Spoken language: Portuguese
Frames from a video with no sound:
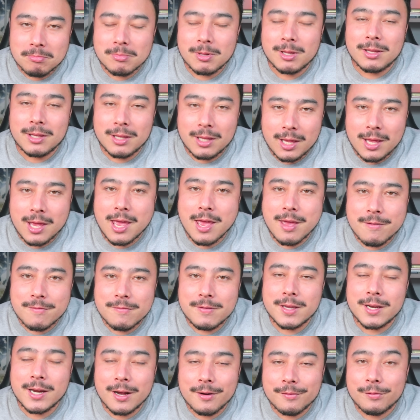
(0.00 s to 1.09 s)
que
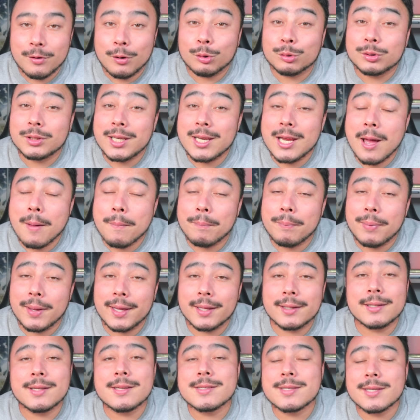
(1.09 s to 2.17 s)
reviravolta em
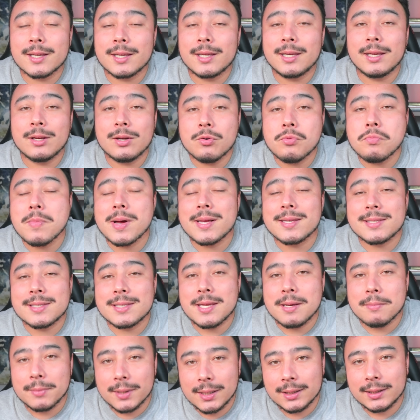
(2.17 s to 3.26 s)
apenas aí uma
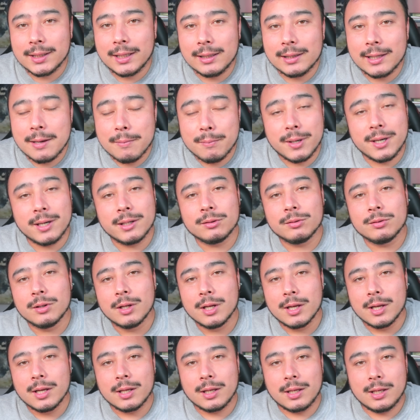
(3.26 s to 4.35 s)
semana, hein? Lembrando
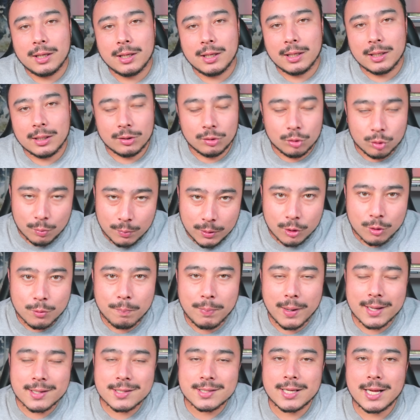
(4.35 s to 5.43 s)
que domingo
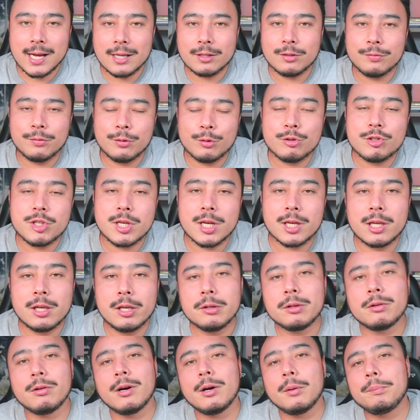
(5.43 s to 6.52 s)
passado foi o dia que
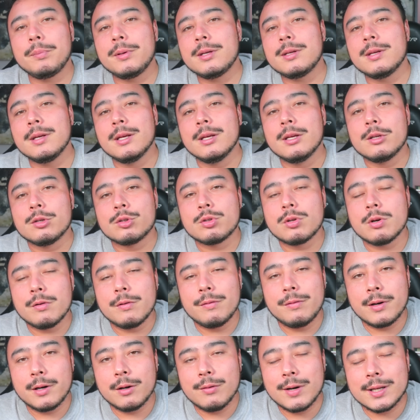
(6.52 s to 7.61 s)
Trump
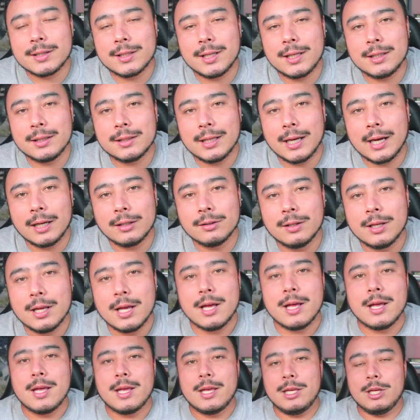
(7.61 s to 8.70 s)
sofreu o atentado.
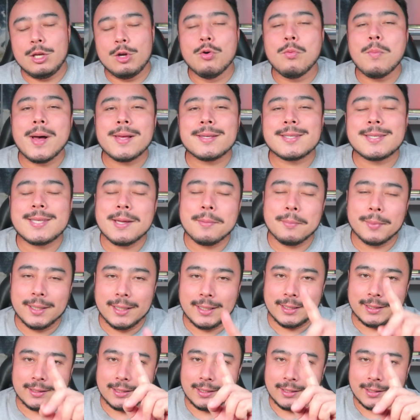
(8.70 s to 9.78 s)
Em uma
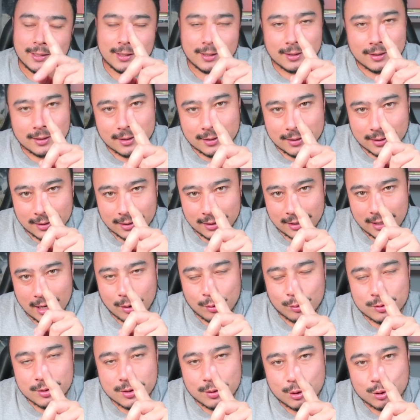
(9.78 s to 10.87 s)
semana que
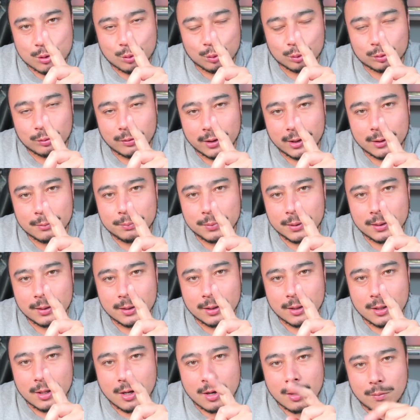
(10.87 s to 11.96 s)
aconteceu isso com Trump,
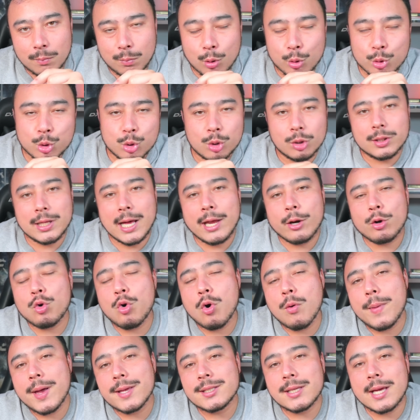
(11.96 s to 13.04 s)
Bolsonaro
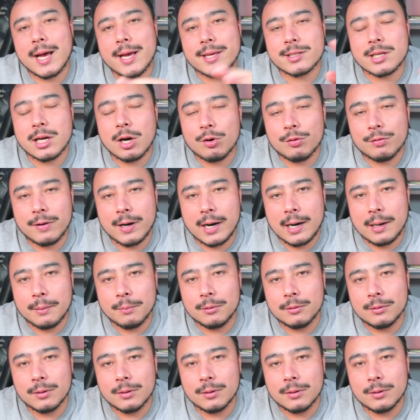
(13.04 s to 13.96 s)
começa a rasgar o verbo,